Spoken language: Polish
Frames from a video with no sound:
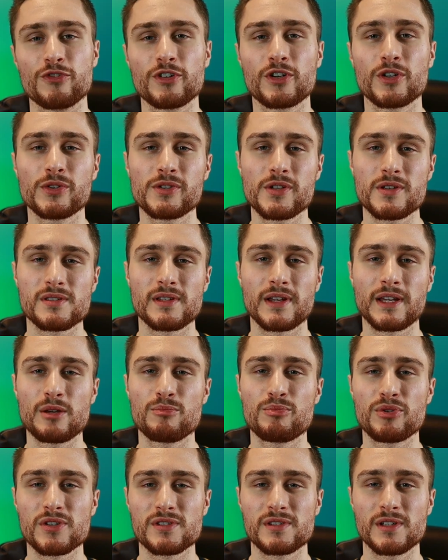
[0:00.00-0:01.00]
Wykonując
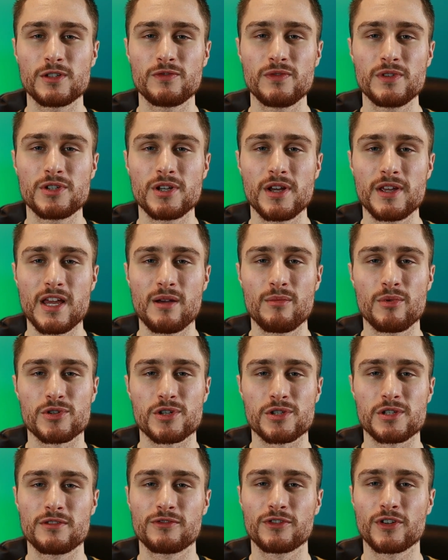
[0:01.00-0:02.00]
takie proste ćwiczenia,
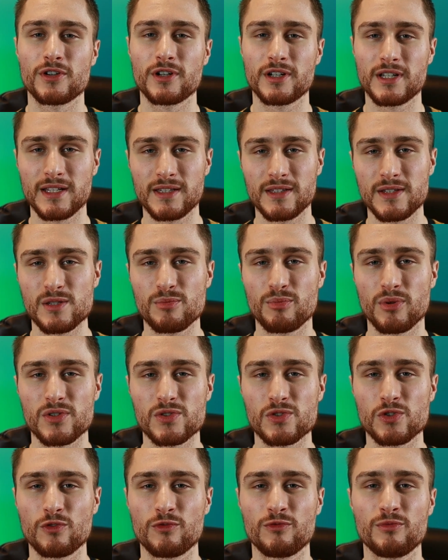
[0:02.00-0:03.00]
możecie w konkretny
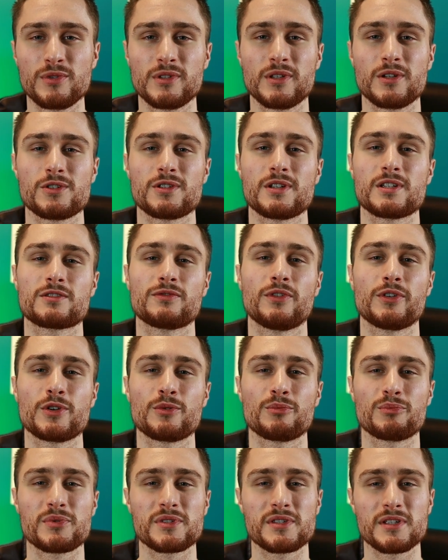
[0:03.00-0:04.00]
sposób wpłynąć na
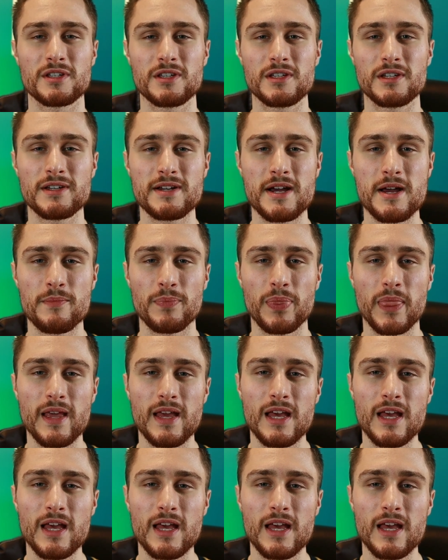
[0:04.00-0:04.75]
swoją psychikę.